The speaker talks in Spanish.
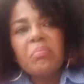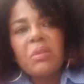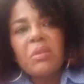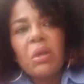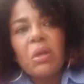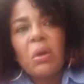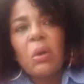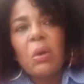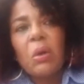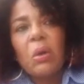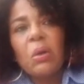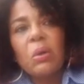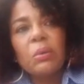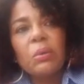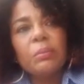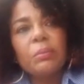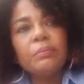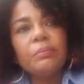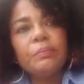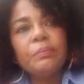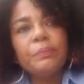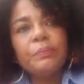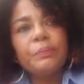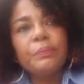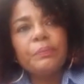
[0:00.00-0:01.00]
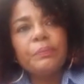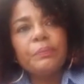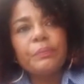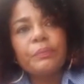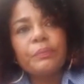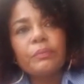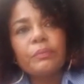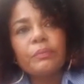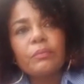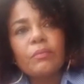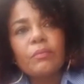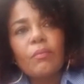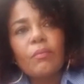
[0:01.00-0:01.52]

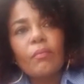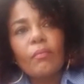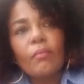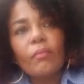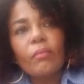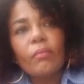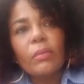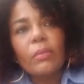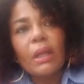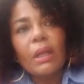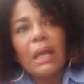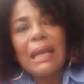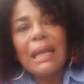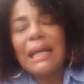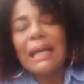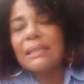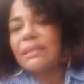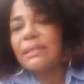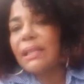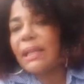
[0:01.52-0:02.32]
con las